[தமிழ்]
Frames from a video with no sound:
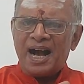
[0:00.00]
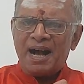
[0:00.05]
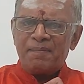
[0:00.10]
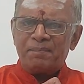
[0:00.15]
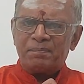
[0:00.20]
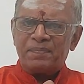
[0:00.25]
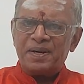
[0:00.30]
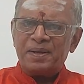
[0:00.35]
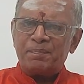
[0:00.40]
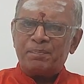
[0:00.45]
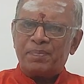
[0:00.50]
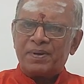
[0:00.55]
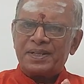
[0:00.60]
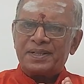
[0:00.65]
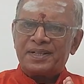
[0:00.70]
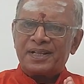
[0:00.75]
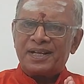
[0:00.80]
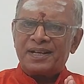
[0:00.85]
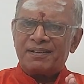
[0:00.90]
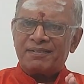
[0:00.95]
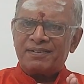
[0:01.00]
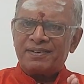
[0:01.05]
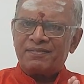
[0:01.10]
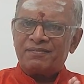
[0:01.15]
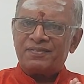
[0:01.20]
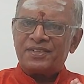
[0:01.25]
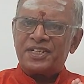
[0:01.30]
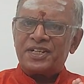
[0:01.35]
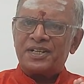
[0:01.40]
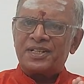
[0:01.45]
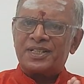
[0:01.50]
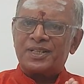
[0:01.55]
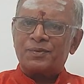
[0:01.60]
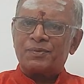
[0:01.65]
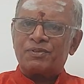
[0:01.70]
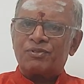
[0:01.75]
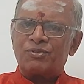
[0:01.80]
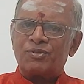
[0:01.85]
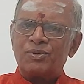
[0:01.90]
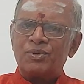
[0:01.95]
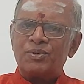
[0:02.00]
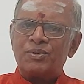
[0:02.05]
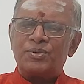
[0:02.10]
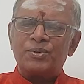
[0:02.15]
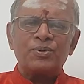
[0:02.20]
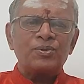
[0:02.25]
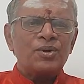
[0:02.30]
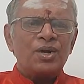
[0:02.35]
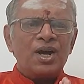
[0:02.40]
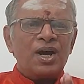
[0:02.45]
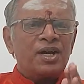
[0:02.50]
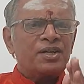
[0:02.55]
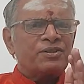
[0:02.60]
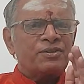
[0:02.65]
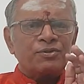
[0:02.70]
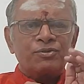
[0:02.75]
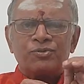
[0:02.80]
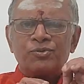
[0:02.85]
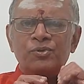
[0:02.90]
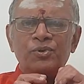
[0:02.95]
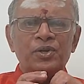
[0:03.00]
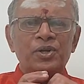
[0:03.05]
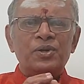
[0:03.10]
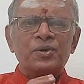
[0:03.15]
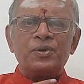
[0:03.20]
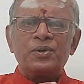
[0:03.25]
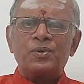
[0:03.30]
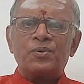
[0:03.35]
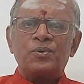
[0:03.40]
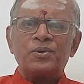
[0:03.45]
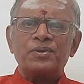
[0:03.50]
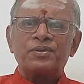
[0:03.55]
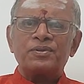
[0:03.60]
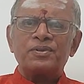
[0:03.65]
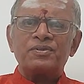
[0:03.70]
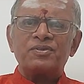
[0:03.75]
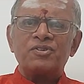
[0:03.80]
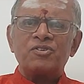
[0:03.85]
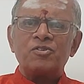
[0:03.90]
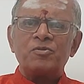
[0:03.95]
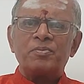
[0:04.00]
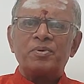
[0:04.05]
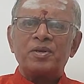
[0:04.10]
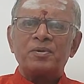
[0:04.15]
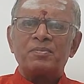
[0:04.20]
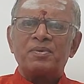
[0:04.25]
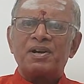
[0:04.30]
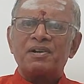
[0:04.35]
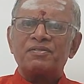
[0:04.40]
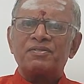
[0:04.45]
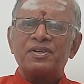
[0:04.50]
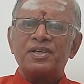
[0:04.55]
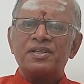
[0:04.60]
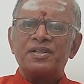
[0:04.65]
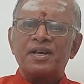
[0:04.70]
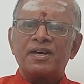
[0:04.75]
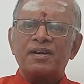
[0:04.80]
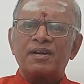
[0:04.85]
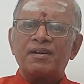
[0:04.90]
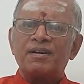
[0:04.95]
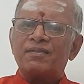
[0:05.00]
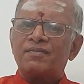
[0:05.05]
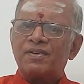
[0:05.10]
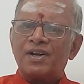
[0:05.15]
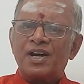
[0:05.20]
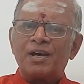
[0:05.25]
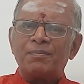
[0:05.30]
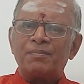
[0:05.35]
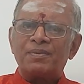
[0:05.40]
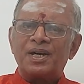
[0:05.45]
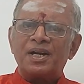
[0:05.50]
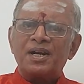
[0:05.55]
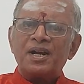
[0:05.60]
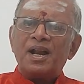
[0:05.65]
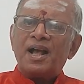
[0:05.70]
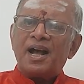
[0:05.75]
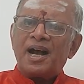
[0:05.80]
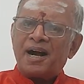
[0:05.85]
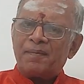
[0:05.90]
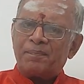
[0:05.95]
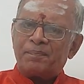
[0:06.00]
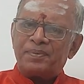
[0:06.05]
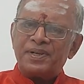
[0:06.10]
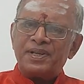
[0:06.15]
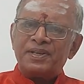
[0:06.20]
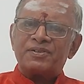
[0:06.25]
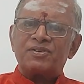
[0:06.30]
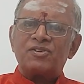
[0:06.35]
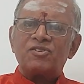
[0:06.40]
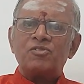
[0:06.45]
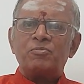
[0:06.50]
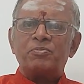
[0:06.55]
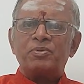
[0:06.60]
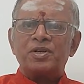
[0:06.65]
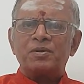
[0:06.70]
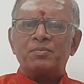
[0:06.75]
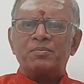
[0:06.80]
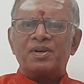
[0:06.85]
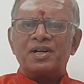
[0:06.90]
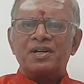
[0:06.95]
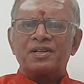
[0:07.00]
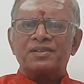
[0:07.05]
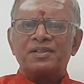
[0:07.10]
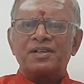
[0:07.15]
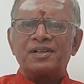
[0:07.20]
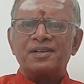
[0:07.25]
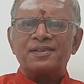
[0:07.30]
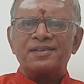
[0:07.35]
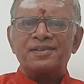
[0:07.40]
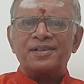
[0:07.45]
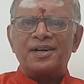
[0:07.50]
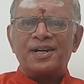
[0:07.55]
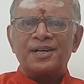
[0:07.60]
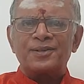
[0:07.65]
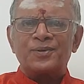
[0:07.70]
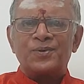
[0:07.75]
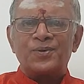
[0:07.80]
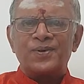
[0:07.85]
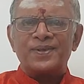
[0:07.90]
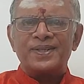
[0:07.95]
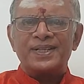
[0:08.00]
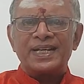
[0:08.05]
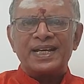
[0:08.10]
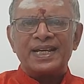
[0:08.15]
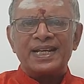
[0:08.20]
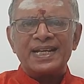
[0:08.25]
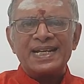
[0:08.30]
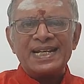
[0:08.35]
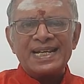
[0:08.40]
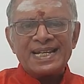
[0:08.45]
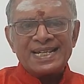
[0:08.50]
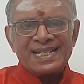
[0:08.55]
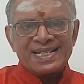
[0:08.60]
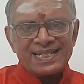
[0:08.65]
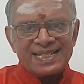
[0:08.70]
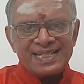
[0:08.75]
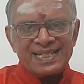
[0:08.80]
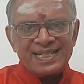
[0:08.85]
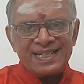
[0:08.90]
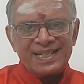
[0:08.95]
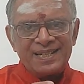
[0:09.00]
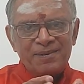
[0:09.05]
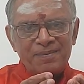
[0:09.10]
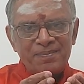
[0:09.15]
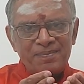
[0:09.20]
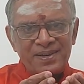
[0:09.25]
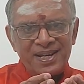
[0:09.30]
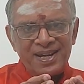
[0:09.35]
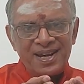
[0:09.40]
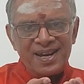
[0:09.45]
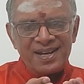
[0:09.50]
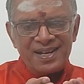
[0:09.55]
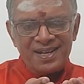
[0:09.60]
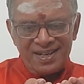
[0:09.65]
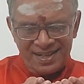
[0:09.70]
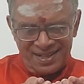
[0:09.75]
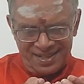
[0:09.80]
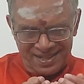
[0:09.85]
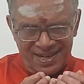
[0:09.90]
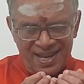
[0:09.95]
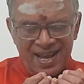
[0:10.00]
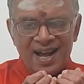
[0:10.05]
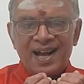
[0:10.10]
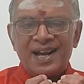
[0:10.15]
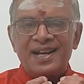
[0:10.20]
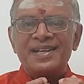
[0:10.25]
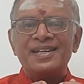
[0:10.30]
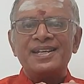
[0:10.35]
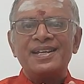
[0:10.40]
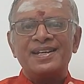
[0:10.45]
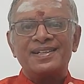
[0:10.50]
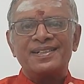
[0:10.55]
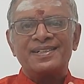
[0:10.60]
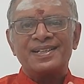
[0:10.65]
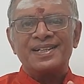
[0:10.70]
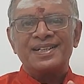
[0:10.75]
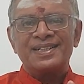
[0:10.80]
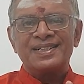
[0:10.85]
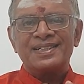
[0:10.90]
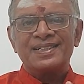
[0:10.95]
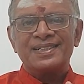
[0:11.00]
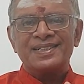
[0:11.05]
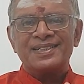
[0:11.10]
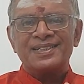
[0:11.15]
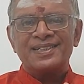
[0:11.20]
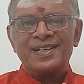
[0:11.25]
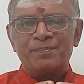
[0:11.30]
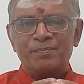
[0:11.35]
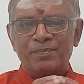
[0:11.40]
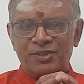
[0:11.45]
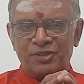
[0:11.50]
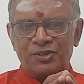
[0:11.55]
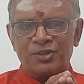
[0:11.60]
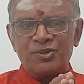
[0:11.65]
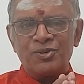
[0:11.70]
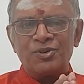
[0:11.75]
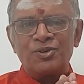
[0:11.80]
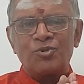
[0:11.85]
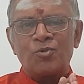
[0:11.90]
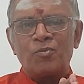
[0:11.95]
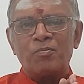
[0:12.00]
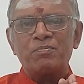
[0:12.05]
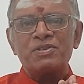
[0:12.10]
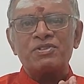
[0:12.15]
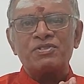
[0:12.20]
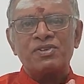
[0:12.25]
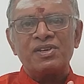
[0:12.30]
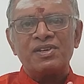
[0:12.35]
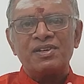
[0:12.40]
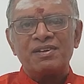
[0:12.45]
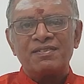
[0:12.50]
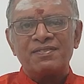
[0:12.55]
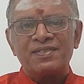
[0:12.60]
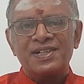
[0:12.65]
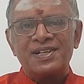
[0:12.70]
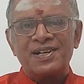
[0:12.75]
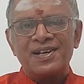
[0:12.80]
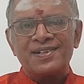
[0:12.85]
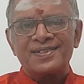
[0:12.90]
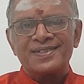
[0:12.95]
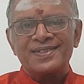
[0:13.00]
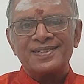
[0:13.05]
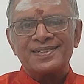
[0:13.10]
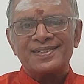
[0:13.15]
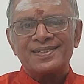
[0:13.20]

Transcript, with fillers: அப்படிப்பட்ட விஷயத்தை அவர் சொல்லிட்டு அந்த சூழிய நோய் பொறுத்து சிவபெருமான் செய்தார் அல்லவா ஆமாம் அப்படி சிவபெருமான் தடுத்து ஆட்கொண்ட சிறுமையன் அடியேன் தான் நம்ம தின் ரொம்ப சின்னவன் நான்